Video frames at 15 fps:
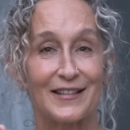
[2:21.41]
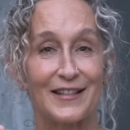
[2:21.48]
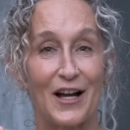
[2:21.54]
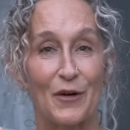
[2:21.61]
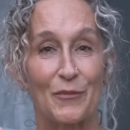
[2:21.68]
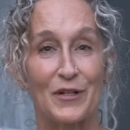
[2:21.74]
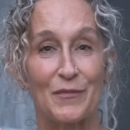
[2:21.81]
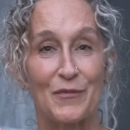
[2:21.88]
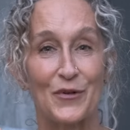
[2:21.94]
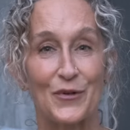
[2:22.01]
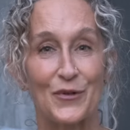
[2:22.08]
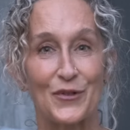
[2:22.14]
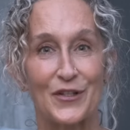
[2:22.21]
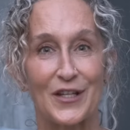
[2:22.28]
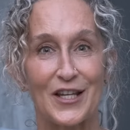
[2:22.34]
daha
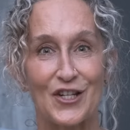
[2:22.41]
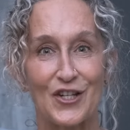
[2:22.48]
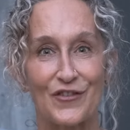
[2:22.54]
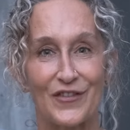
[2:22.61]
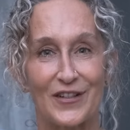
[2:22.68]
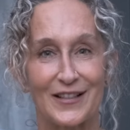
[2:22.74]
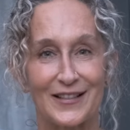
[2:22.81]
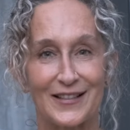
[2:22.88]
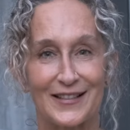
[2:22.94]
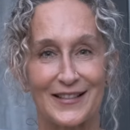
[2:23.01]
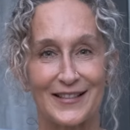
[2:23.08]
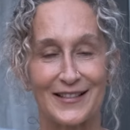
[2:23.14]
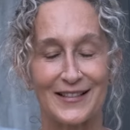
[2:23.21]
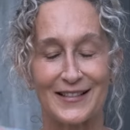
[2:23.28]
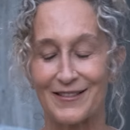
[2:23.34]
bilmiyoruz keşif
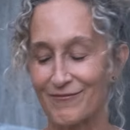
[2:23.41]
alanı